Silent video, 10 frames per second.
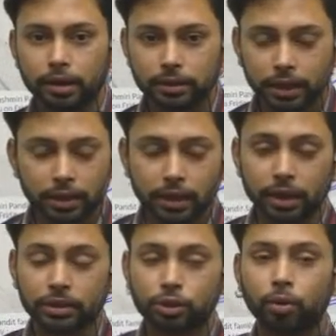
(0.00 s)
सर
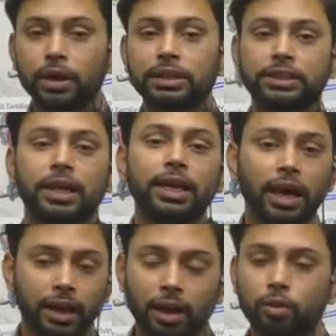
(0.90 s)
घर छोड़ के चले
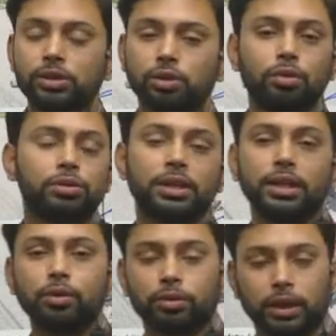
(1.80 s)
आना कोई सॉल्यूशन
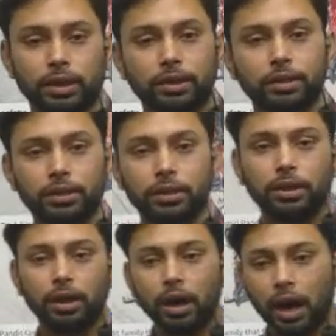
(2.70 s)
नहीं होता है
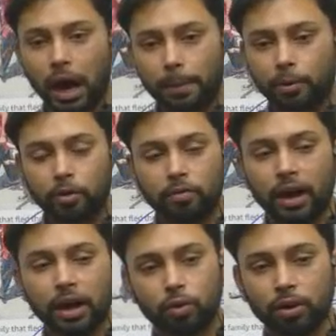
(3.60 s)
आपको
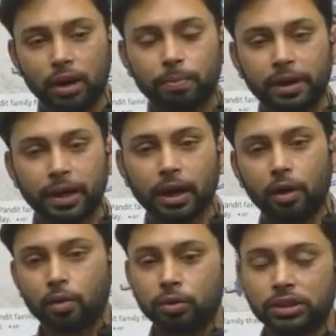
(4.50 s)
वहाँ रुकना पड़ेगा
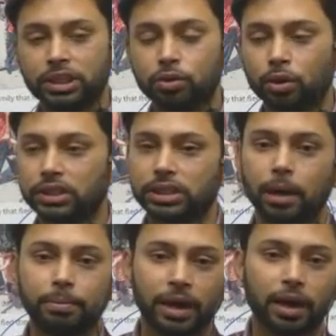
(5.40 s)
और उन चीज़ों का
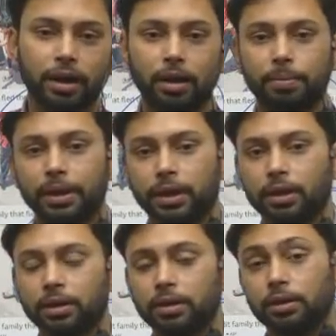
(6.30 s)
सामना करना पड़ेगा
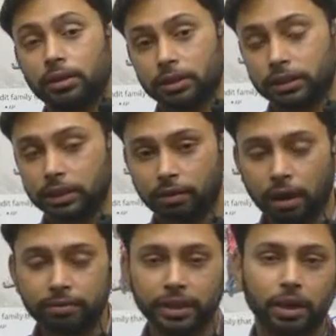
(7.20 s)

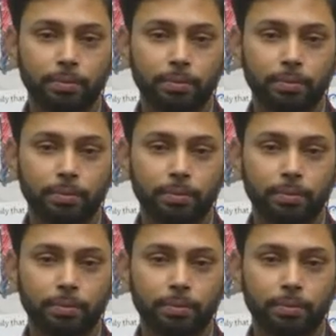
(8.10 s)
जवाब देना